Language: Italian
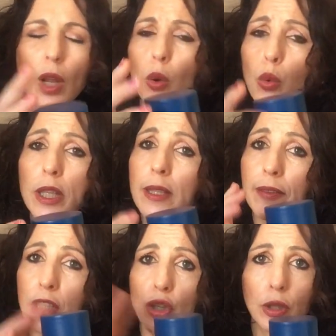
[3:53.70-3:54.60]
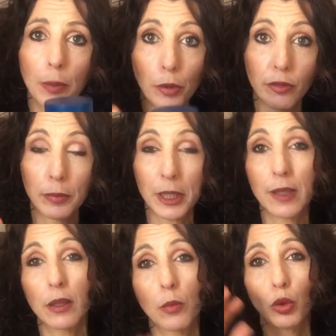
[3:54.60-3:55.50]
questa invece è una
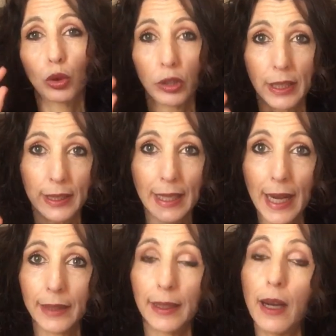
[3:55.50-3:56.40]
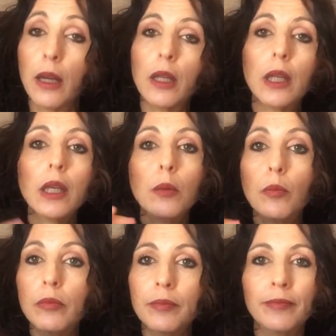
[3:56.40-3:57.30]
profumazione molto delicata,
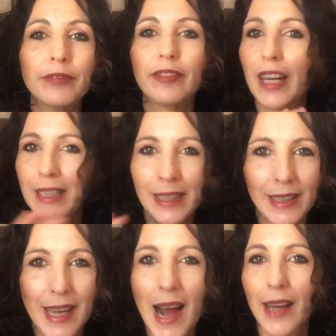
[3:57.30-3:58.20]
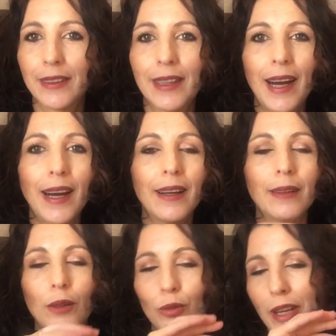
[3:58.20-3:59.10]
mm, vanigliata,
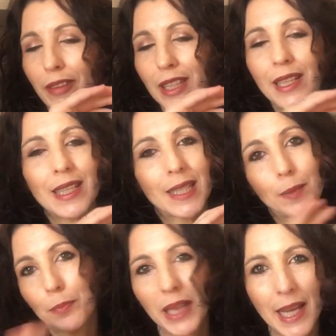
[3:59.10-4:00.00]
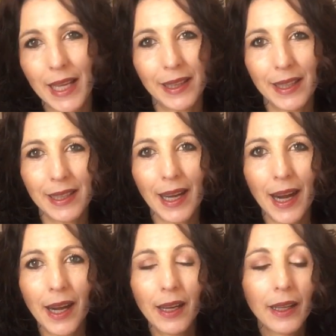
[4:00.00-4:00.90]
una vaniglia
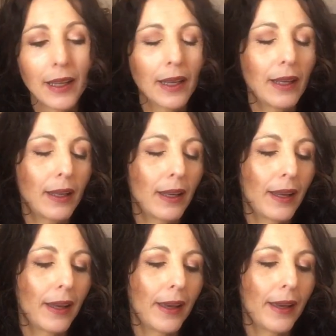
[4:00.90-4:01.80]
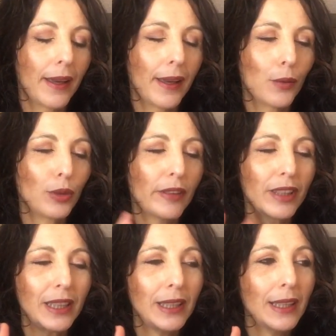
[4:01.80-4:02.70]
splendida, una
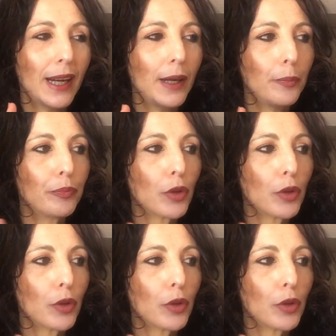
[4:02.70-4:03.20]
vaniglia,